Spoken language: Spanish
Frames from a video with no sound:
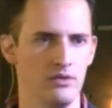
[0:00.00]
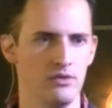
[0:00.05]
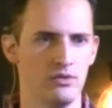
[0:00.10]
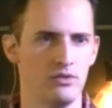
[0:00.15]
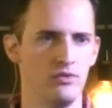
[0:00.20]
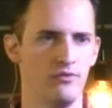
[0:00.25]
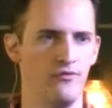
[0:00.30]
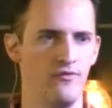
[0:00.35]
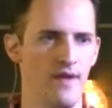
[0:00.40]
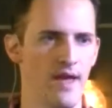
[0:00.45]

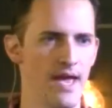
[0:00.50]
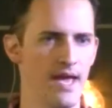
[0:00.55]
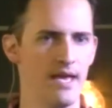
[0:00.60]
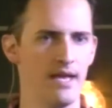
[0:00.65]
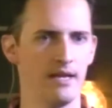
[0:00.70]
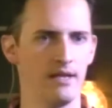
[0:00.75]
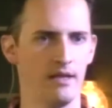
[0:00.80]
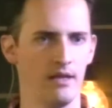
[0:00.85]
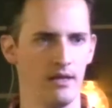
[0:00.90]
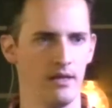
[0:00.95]
Su
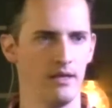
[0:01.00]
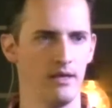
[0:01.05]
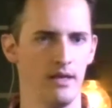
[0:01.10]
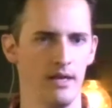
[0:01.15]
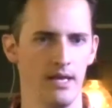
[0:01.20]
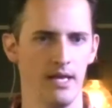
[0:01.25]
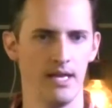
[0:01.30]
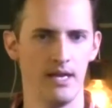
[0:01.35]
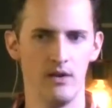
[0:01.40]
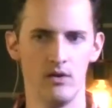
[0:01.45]
fe
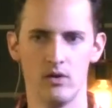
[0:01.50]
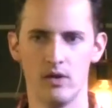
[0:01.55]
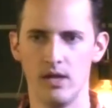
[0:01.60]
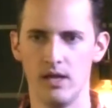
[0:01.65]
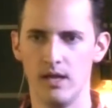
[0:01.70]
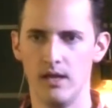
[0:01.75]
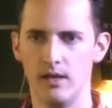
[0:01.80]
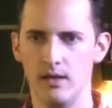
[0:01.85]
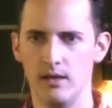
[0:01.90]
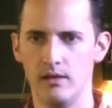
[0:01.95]
era, lo
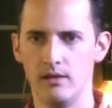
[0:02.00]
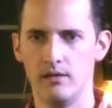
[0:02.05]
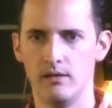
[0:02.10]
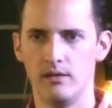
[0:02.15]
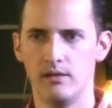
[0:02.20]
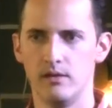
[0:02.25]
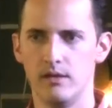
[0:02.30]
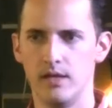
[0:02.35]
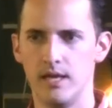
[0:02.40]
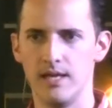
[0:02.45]
que,
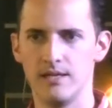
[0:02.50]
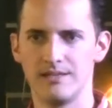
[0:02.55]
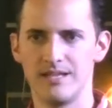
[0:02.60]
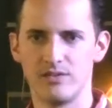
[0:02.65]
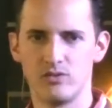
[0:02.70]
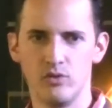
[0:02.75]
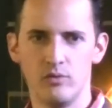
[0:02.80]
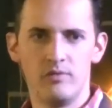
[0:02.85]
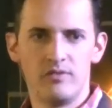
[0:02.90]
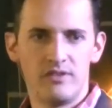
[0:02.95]
que es la
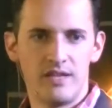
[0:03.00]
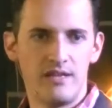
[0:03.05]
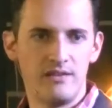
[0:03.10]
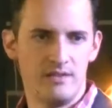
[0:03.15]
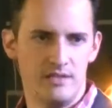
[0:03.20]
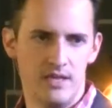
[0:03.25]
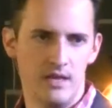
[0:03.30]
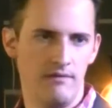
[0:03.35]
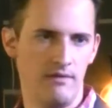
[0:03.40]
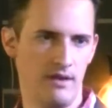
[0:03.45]

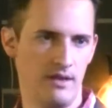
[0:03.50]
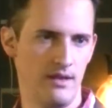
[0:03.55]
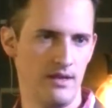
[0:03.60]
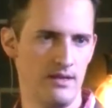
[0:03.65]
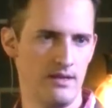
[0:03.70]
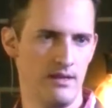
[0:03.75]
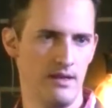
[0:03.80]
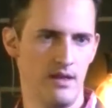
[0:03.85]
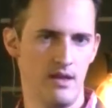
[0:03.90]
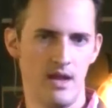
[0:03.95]
sustancia,
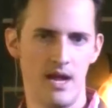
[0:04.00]
¿verdad?